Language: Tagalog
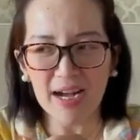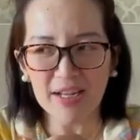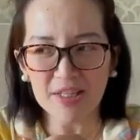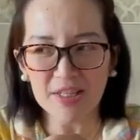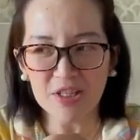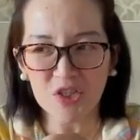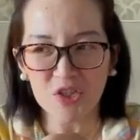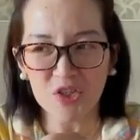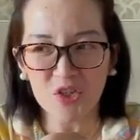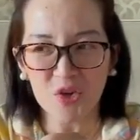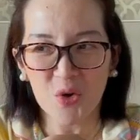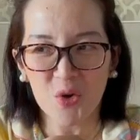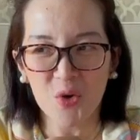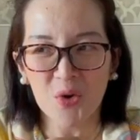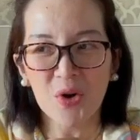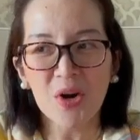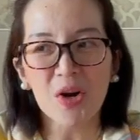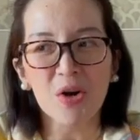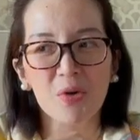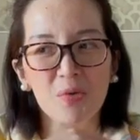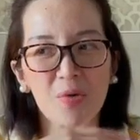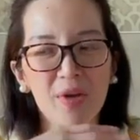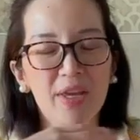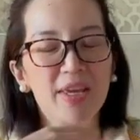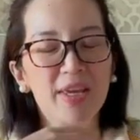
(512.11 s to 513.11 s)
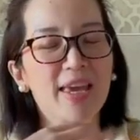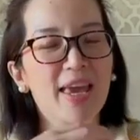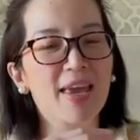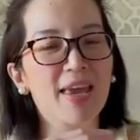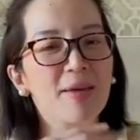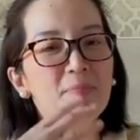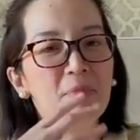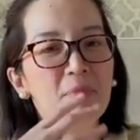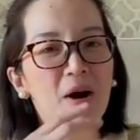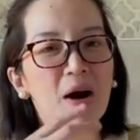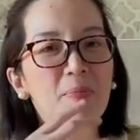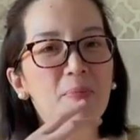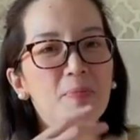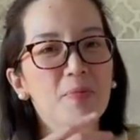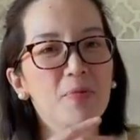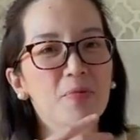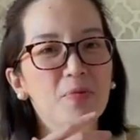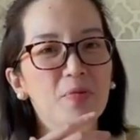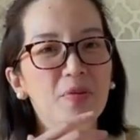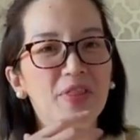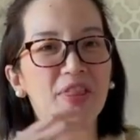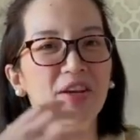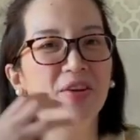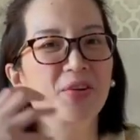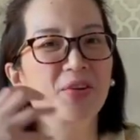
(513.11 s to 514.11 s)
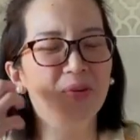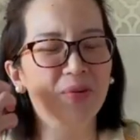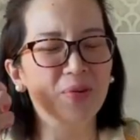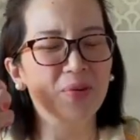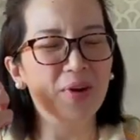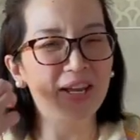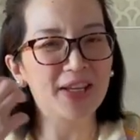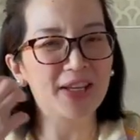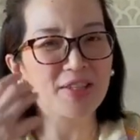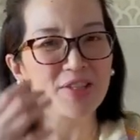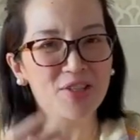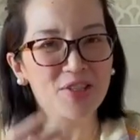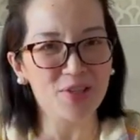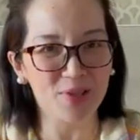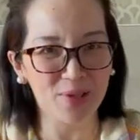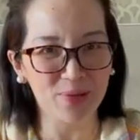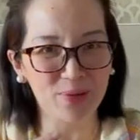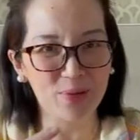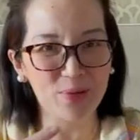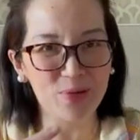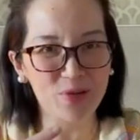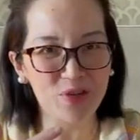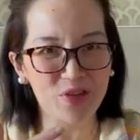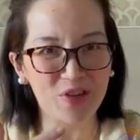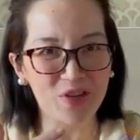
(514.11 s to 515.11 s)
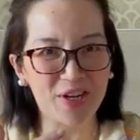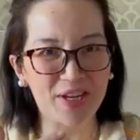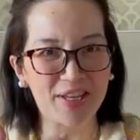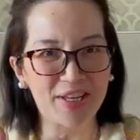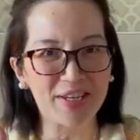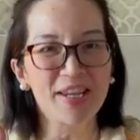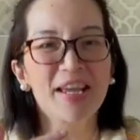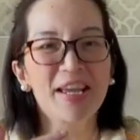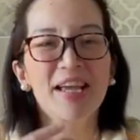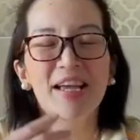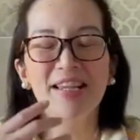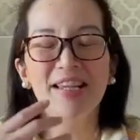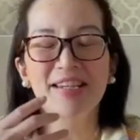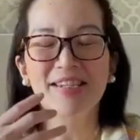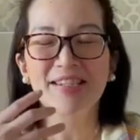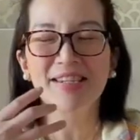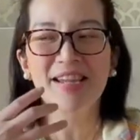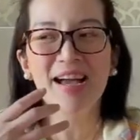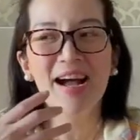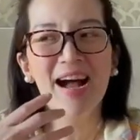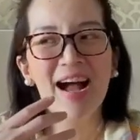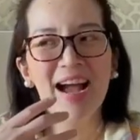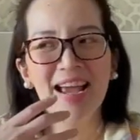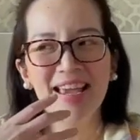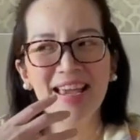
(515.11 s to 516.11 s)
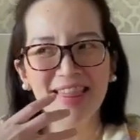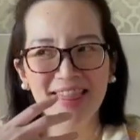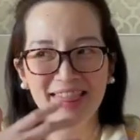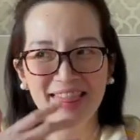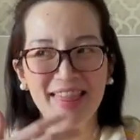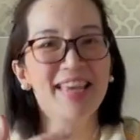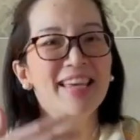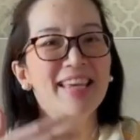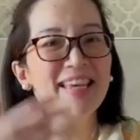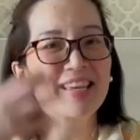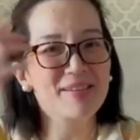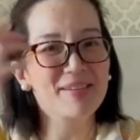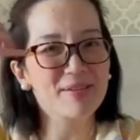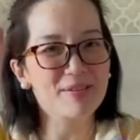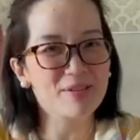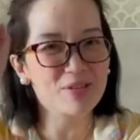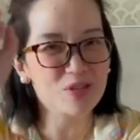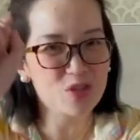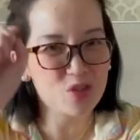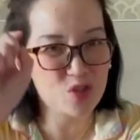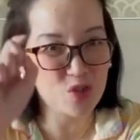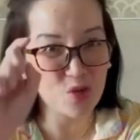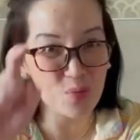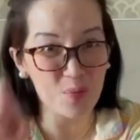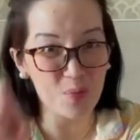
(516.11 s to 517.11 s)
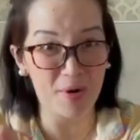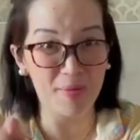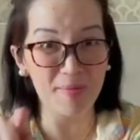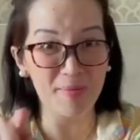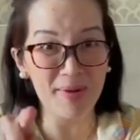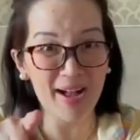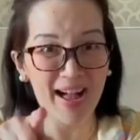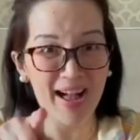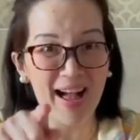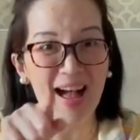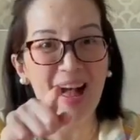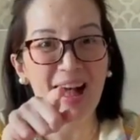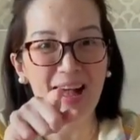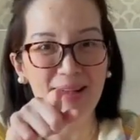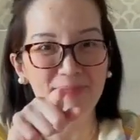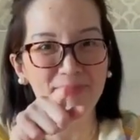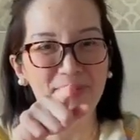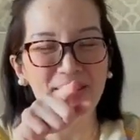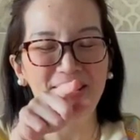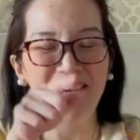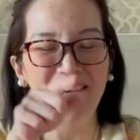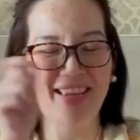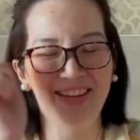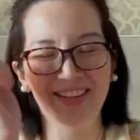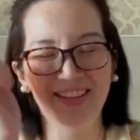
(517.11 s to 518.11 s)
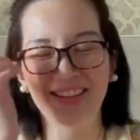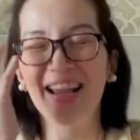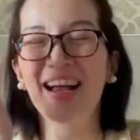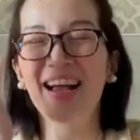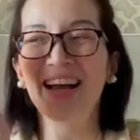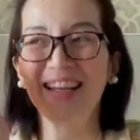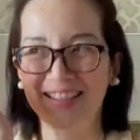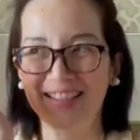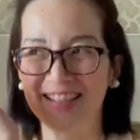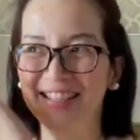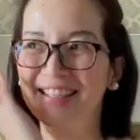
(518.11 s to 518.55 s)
So we came up with a great solution na I think super ma-happy kayong lahat.